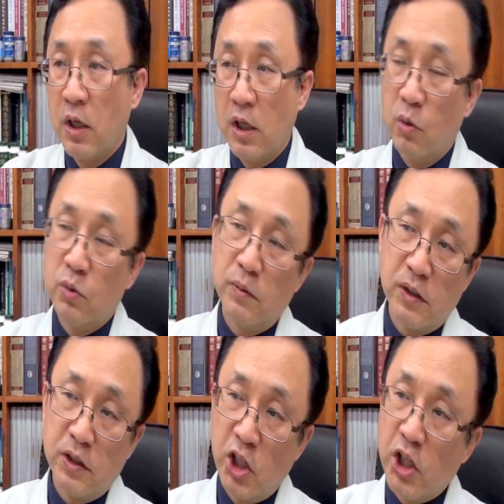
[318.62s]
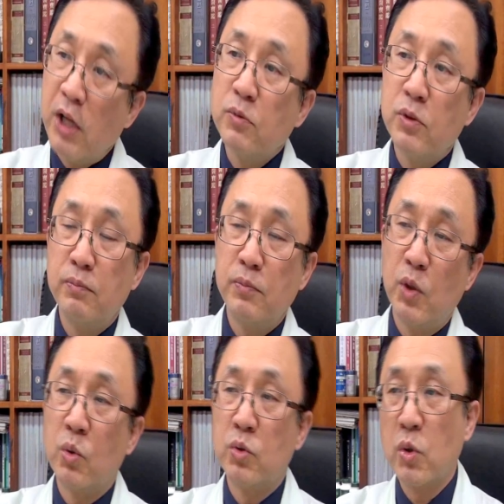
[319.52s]
연료를
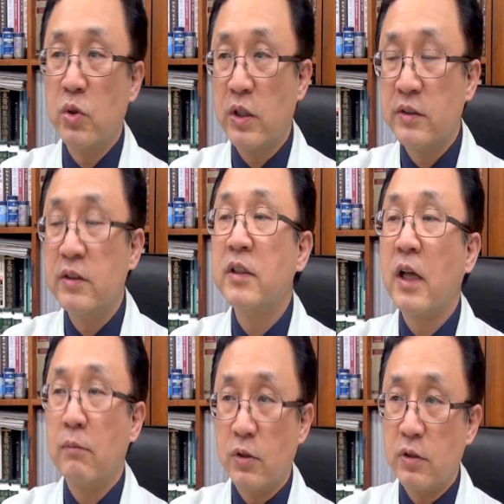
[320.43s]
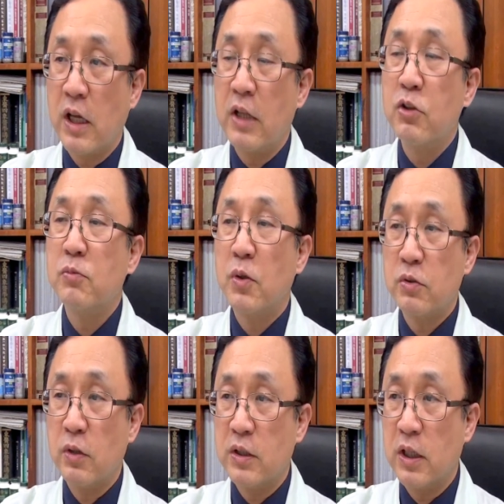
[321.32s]
튀김용으로 이제 쓴다면은 한두
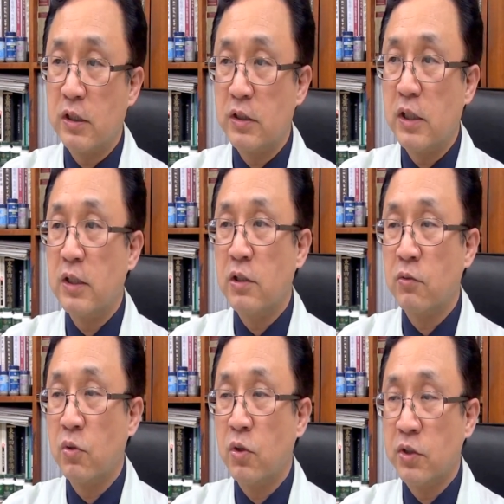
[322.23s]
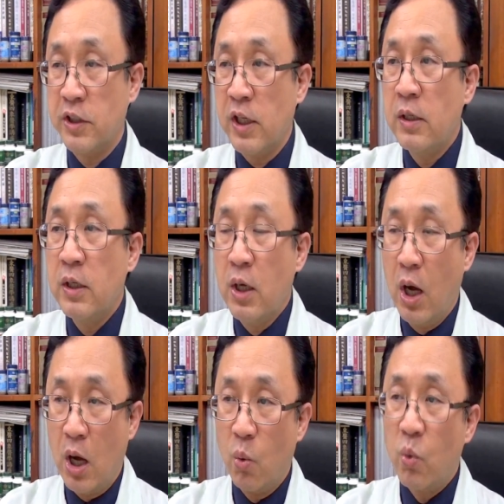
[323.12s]
번은 괜찮은데, 이것도 역시
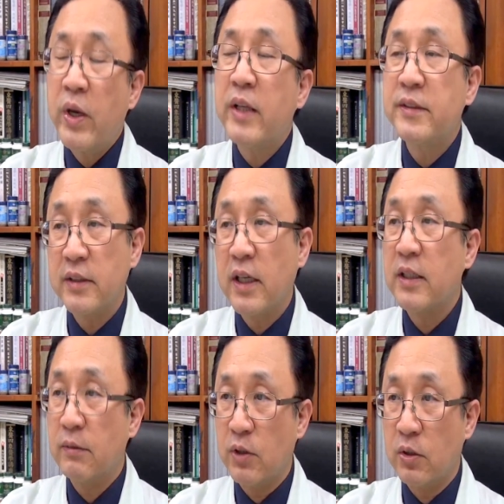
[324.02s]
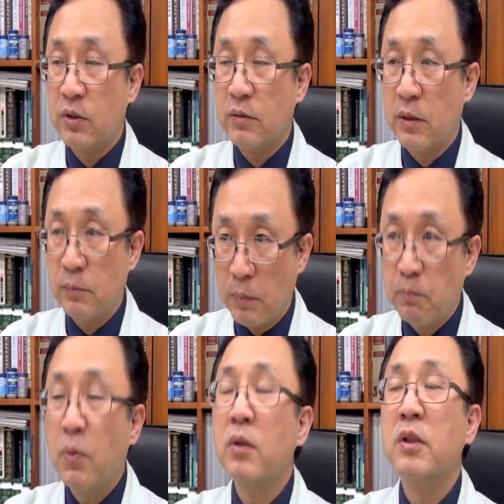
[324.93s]
오래 쓰게 되면은
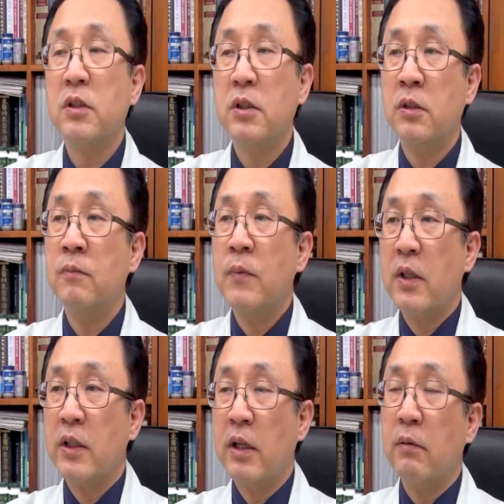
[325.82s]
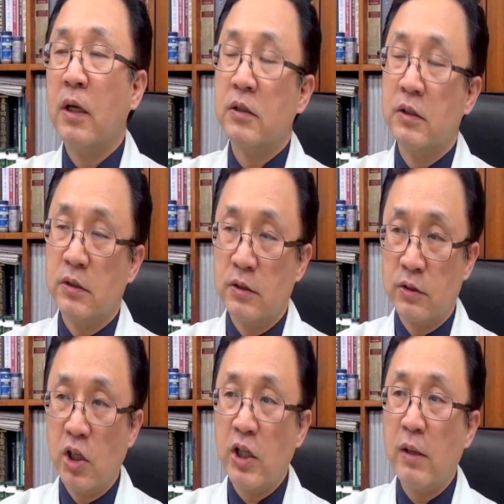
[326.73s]
몇 번
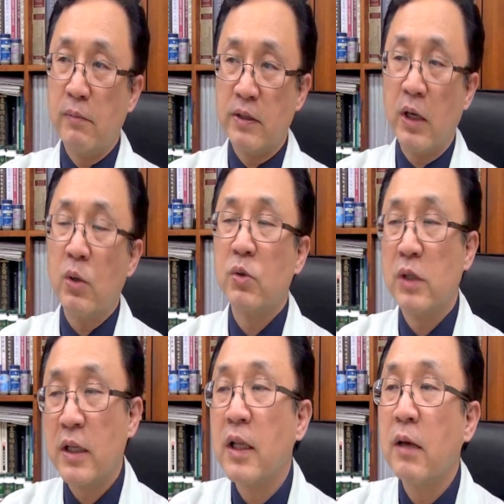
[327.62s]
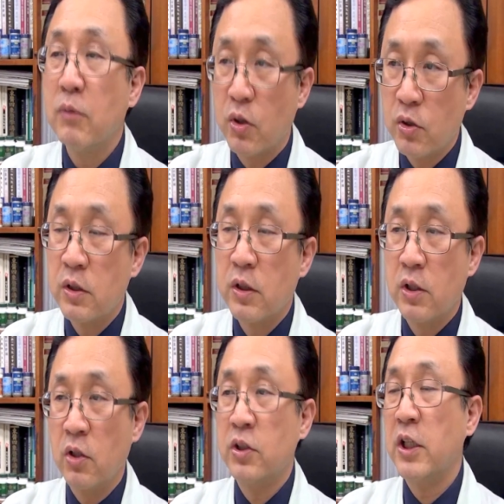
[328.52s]
튀김에 사용을 한다면은
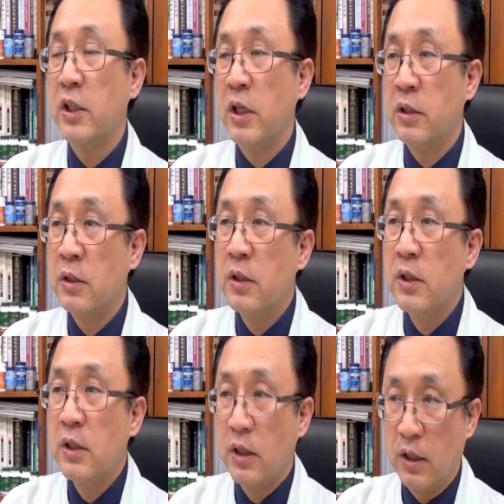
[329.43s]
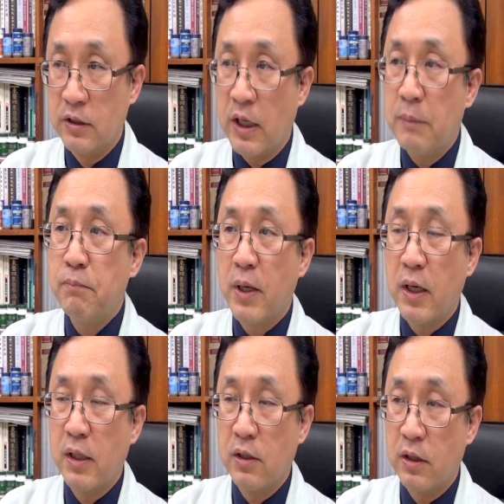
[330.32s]
역시 이제
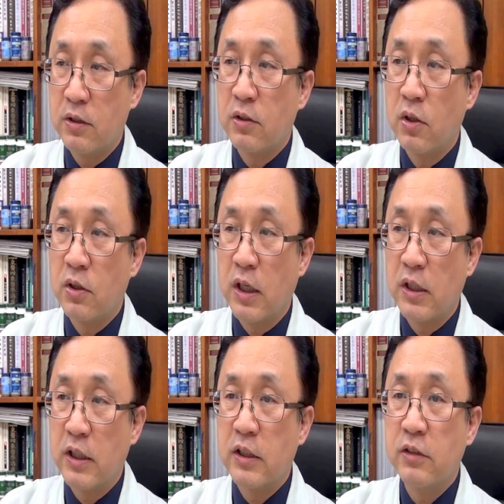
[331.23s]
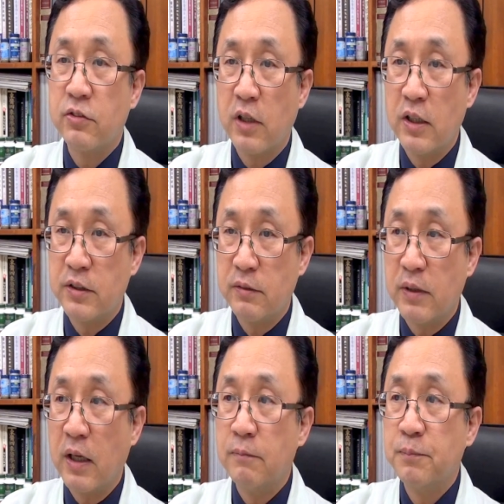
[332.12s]
산패가 일어나서 건강을 해칠 수가
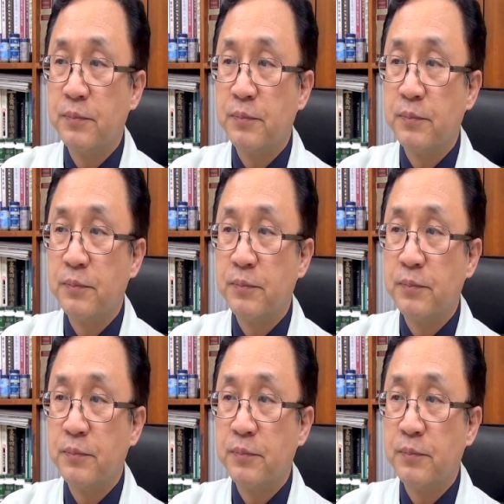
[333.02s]
있습니다.